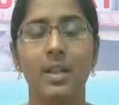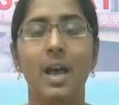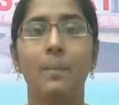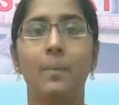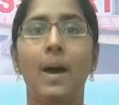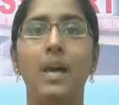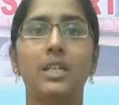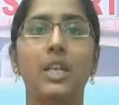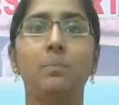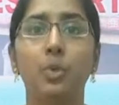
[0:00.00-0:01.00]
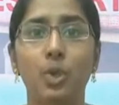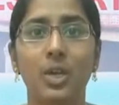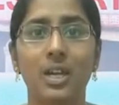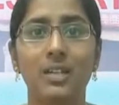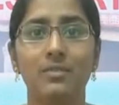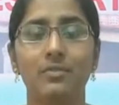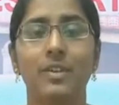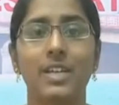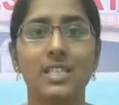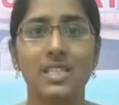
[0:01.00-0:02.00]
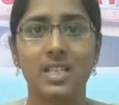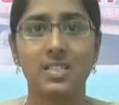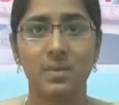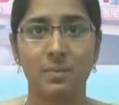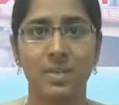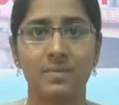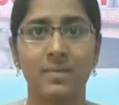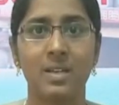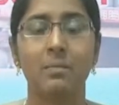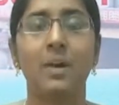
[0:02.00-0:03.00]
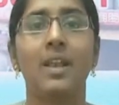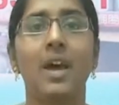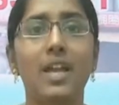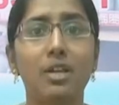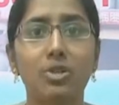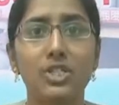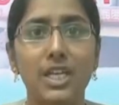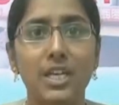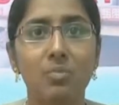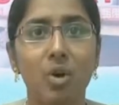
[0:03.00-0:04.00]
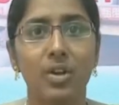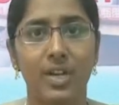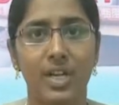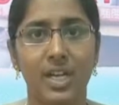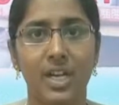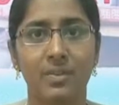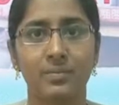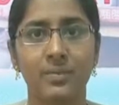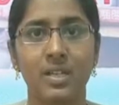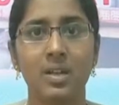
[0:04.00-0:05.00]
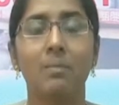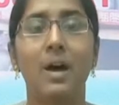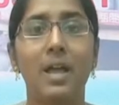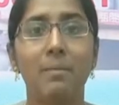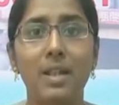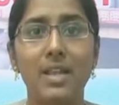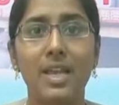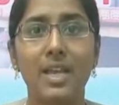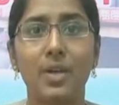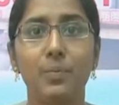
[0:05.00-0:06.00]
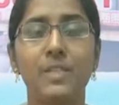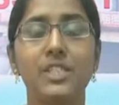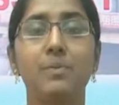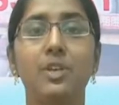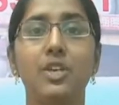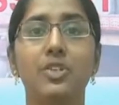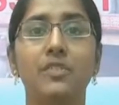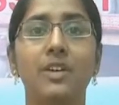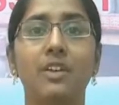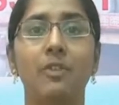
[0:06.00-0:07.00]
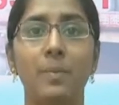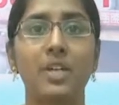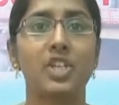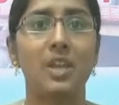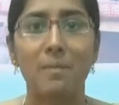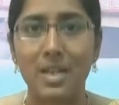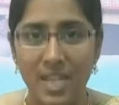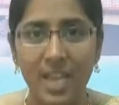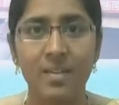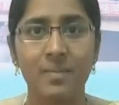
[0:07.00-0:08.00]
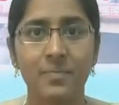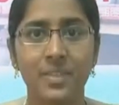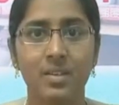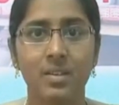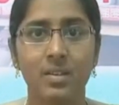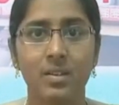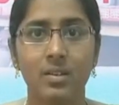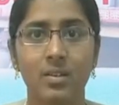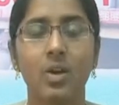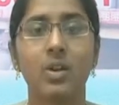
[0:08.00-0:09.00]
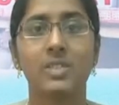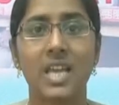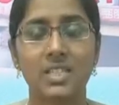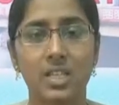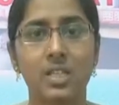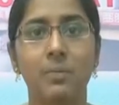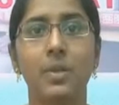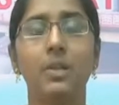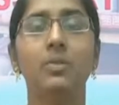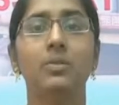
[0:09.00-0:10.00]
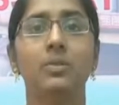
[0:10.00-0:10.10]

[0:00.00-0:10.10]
నా పార్టీ పుట్టుక వైఎస్ఆర్సిపి మా నాయకుడు జగన్మోహన్ రెడ్డి గారు మా ఎమ్మెల్యే గారు పశ్చిమ నియోజకవర్గ విపక్ష ఎమ్మెల్యే గౌరవ శాసనసభ్యులు